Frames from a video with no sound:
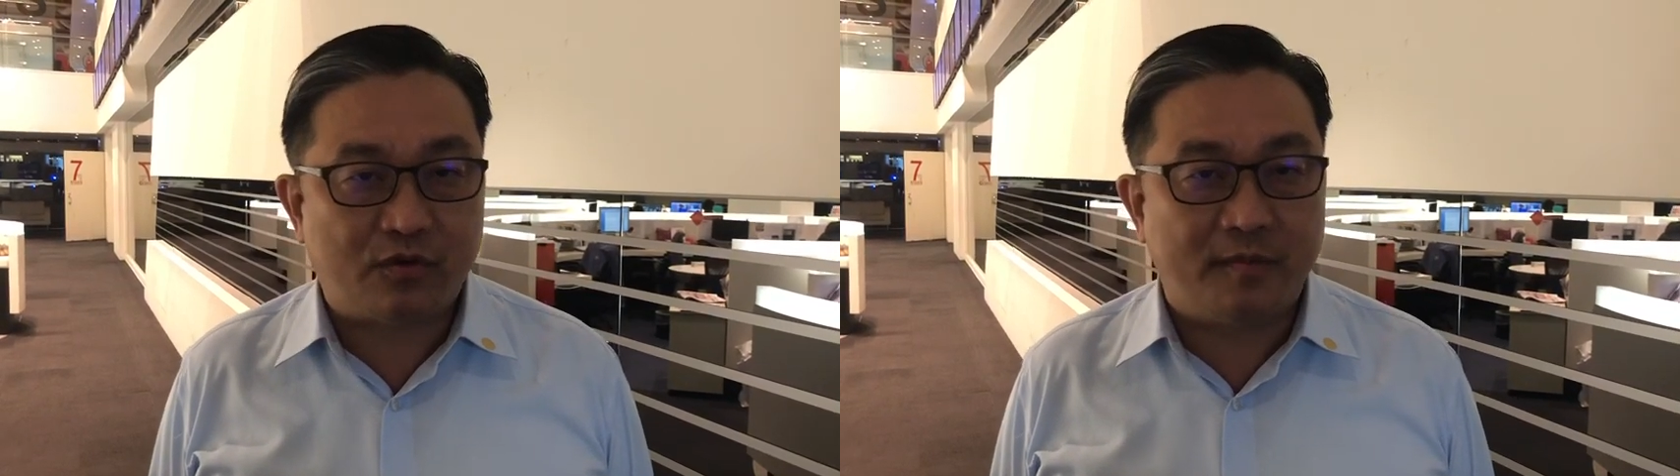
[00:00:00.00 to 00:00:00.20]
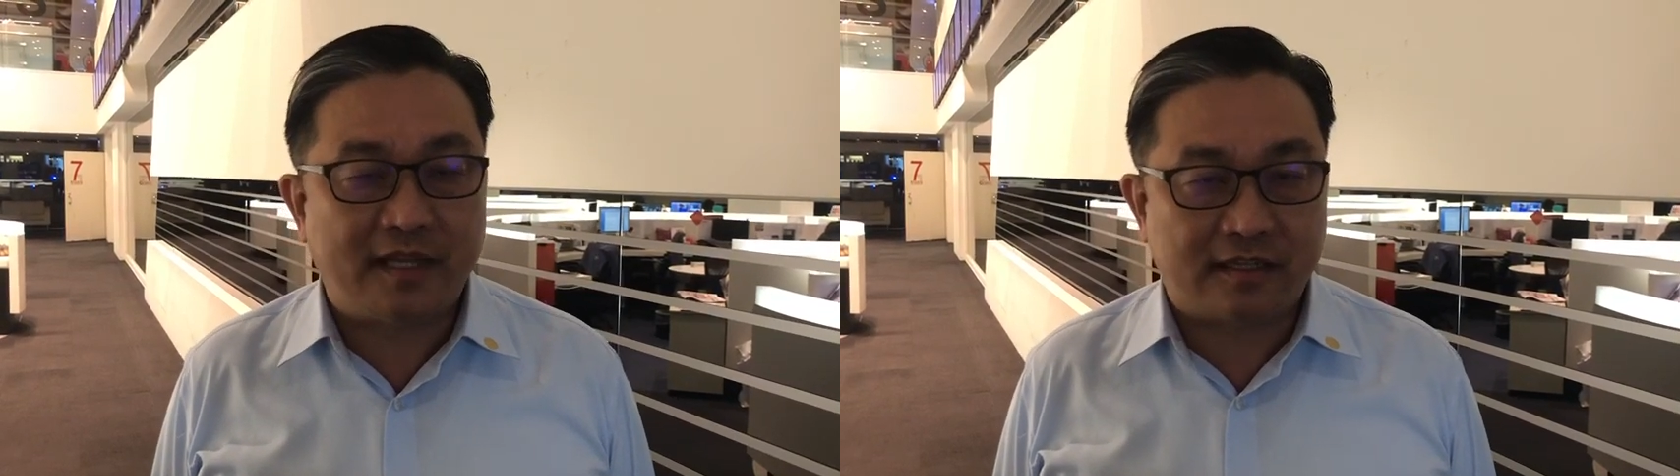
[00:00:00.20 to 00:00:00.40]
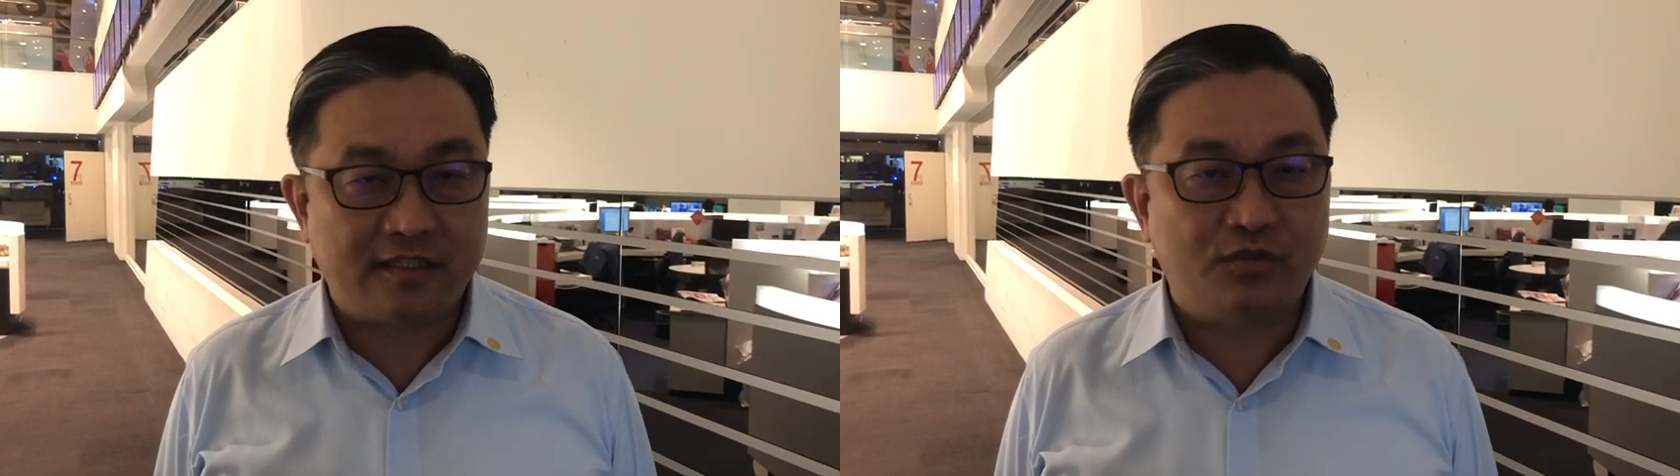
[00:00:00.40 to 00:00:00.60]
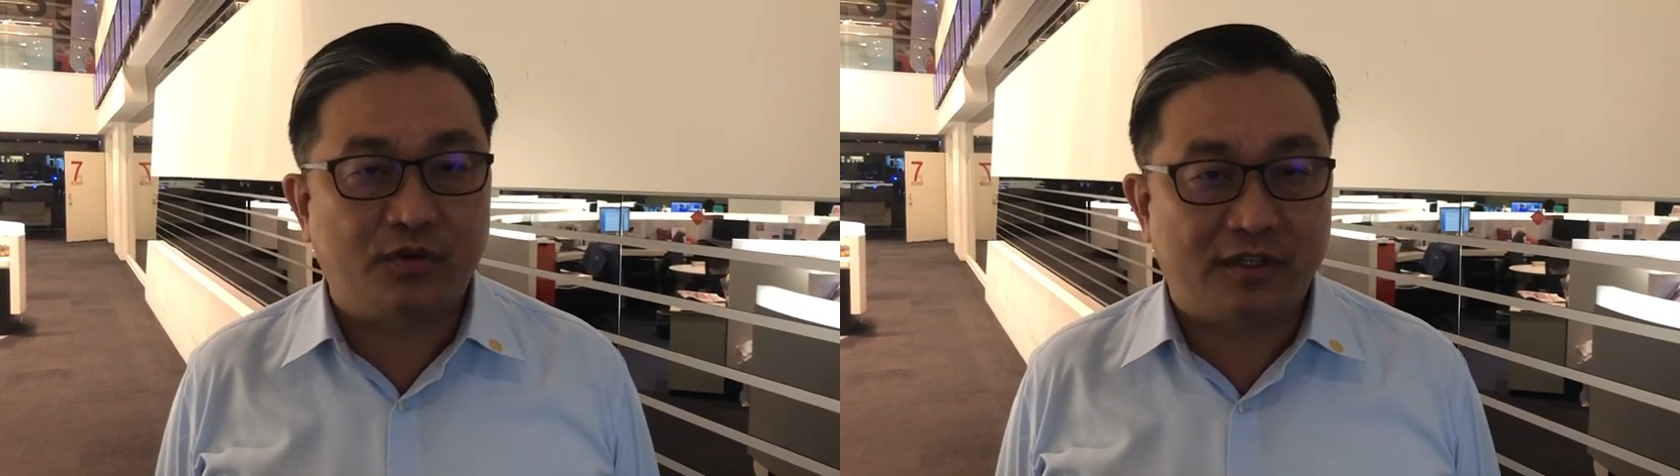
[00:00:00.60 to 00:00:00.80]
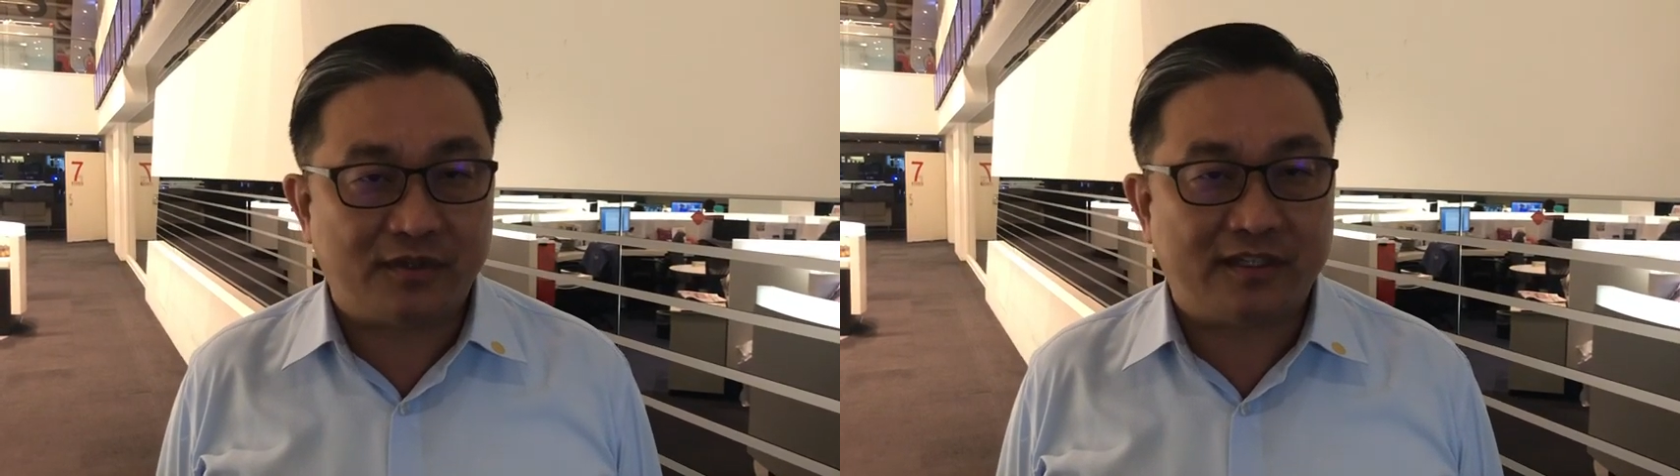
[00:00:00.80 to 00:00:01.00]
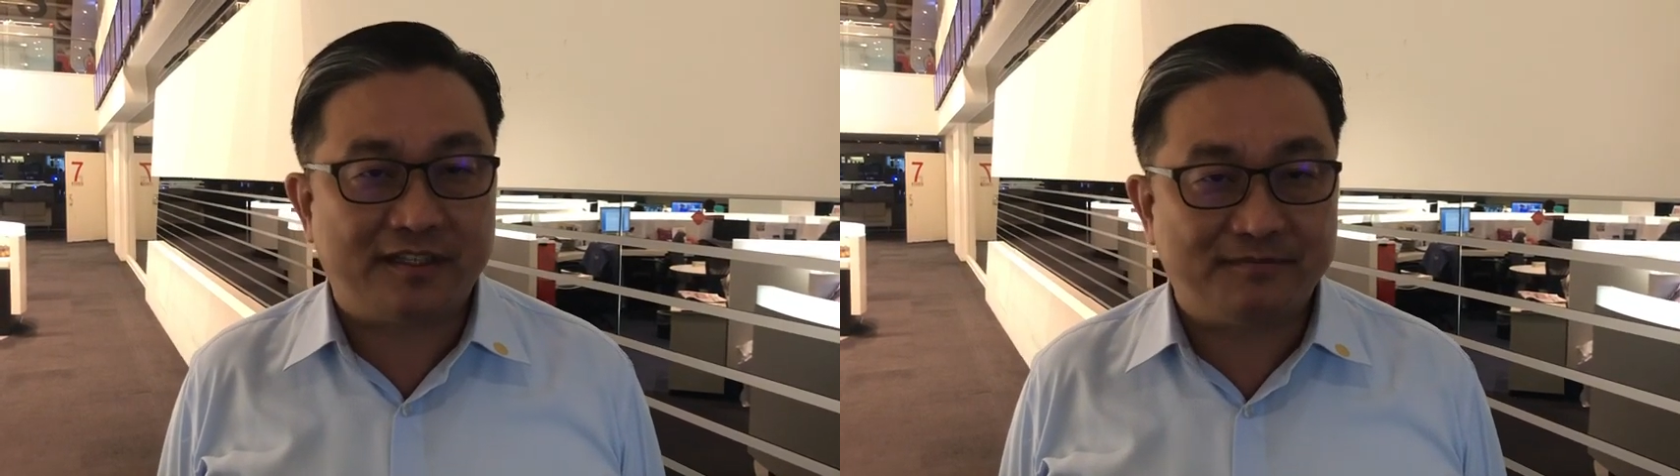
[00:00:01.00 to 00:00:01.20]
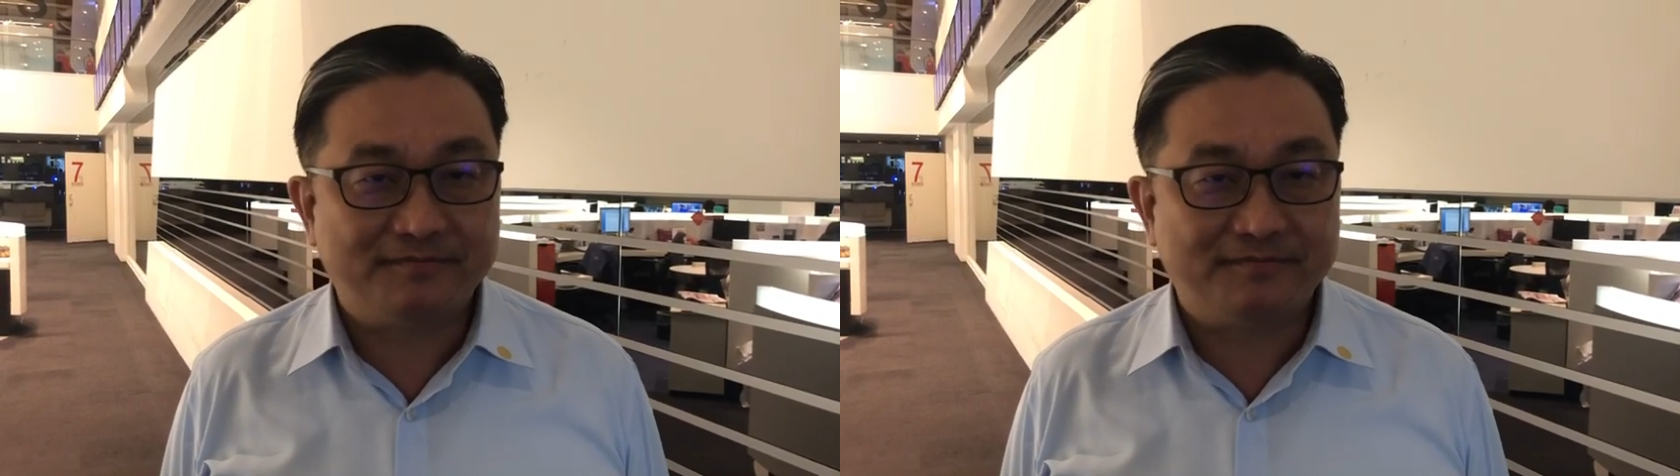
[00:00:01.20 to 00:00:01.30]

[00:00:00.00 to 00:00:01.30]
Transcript: 国民党自己做个决定。